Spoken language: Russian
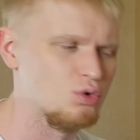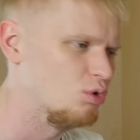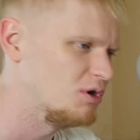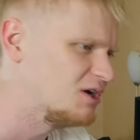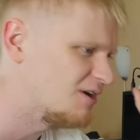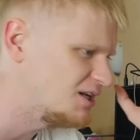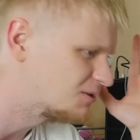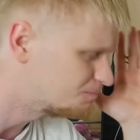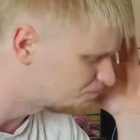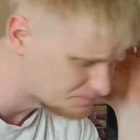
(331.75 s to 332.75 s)
Другой
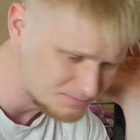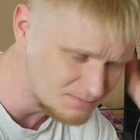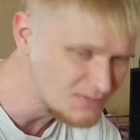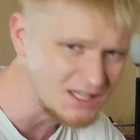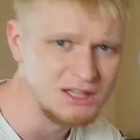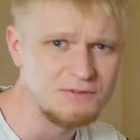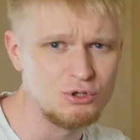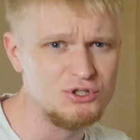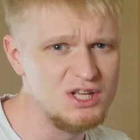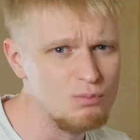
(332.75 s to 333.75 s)
говорит, это
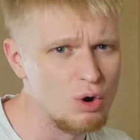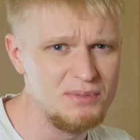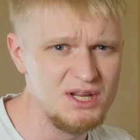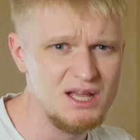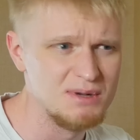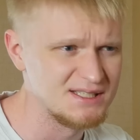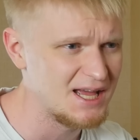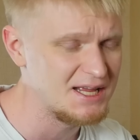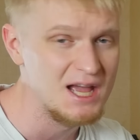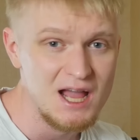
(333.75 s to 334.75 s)
все дерьмо, бери
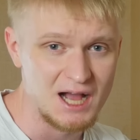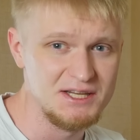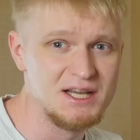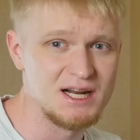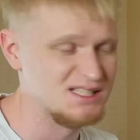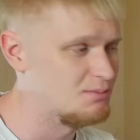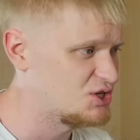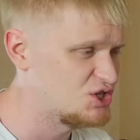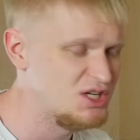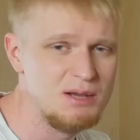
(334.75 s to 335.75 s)
MSI, они гораздо
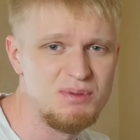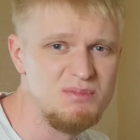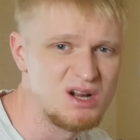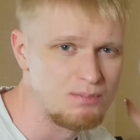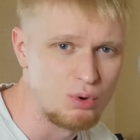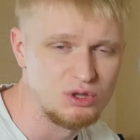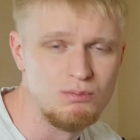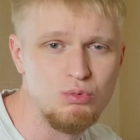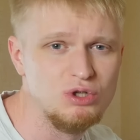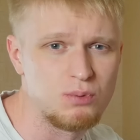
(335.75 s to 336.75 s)
мощнее, Пример Pro
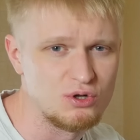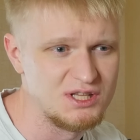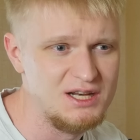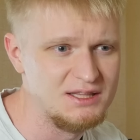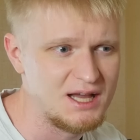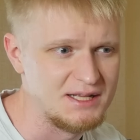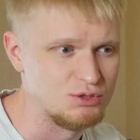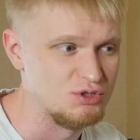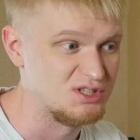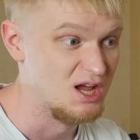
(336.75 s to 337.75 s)
там будет просто летать.
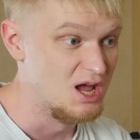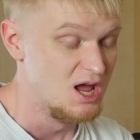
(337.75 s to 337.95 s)
То есть